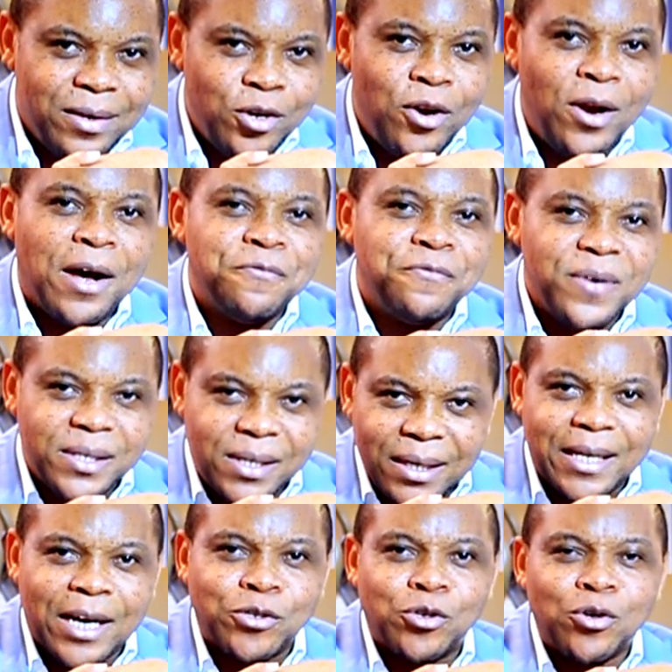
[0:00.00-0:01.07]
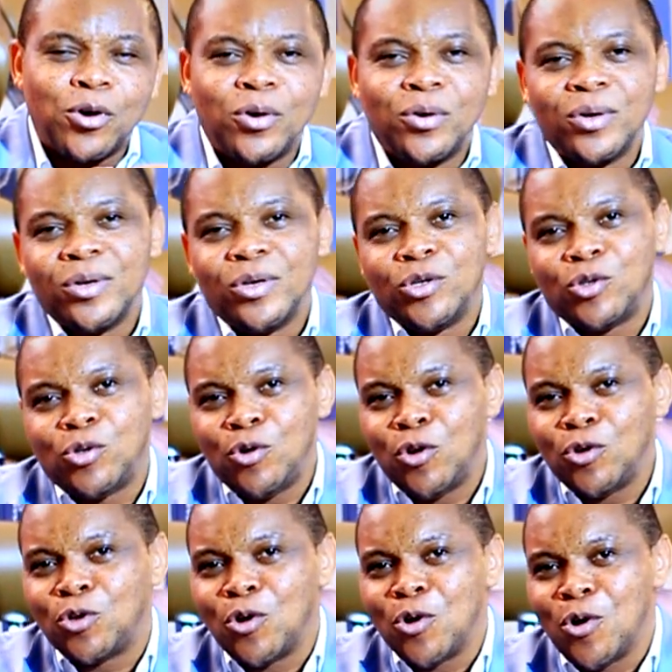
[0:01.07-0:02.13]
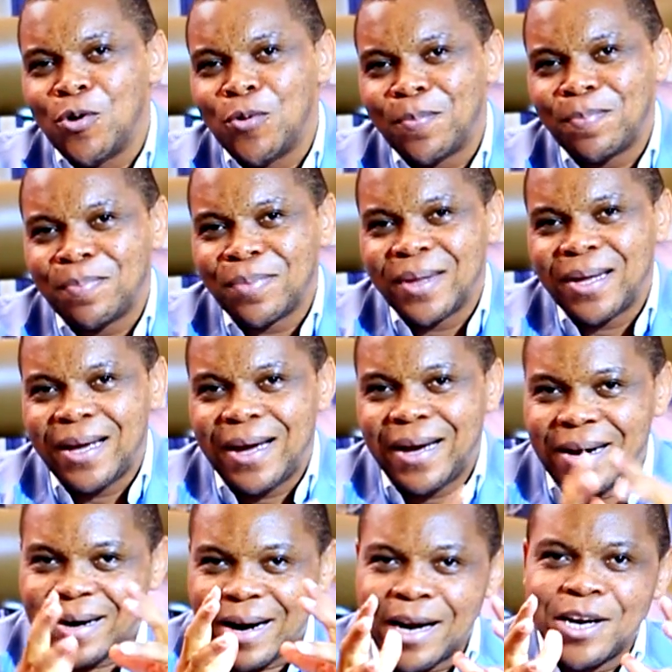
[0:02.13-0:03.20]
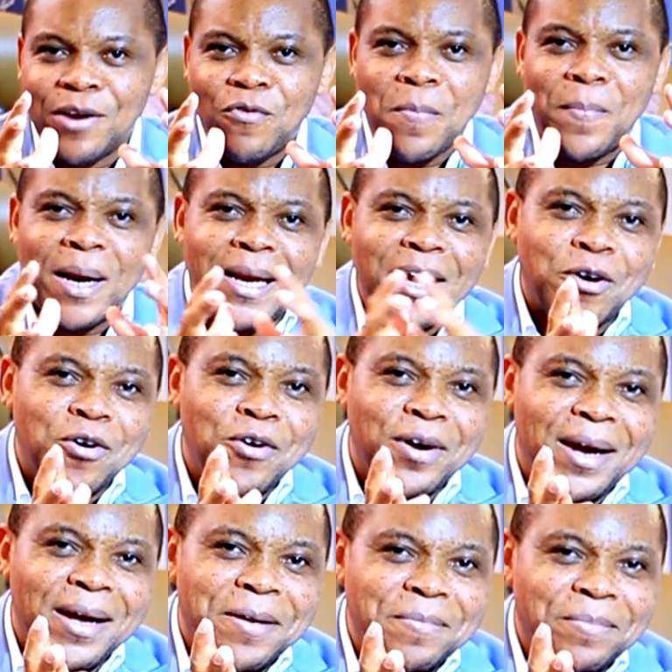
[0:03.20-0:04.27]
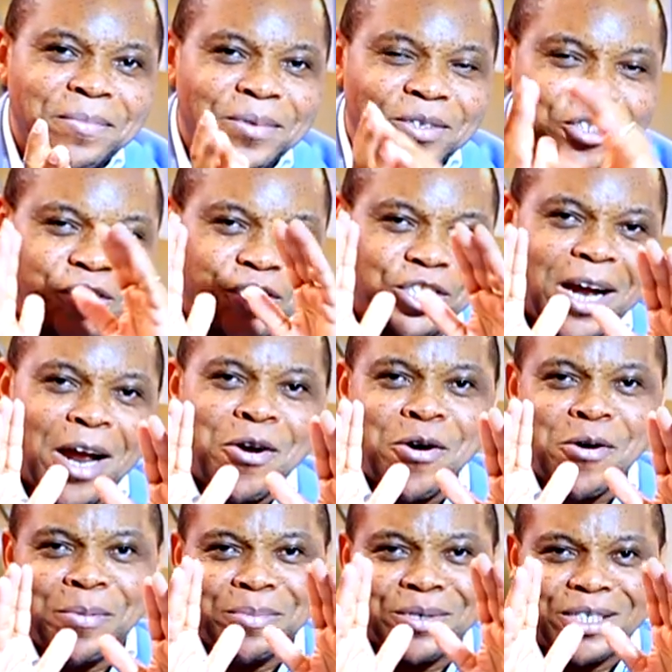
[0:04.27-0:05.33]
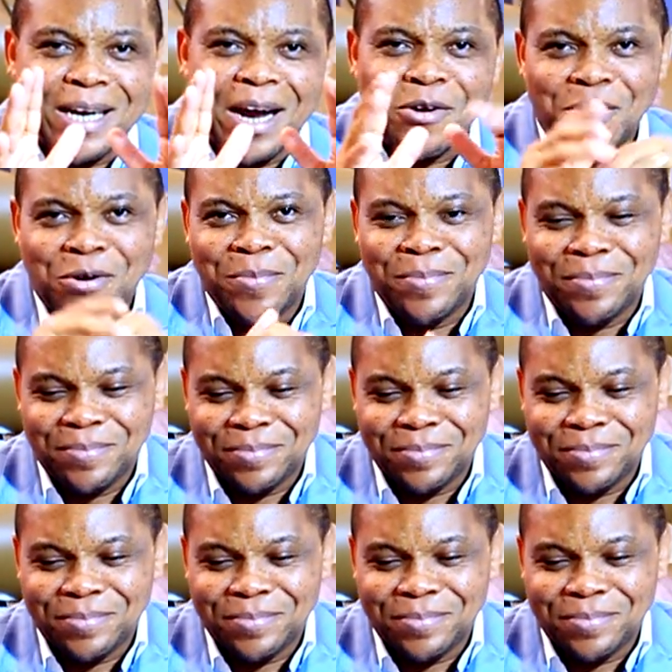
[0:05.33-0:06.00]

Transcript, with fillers: de la visitation sur le Togo. Rendez-vous au Palais des Congrès. Shalom, shalom.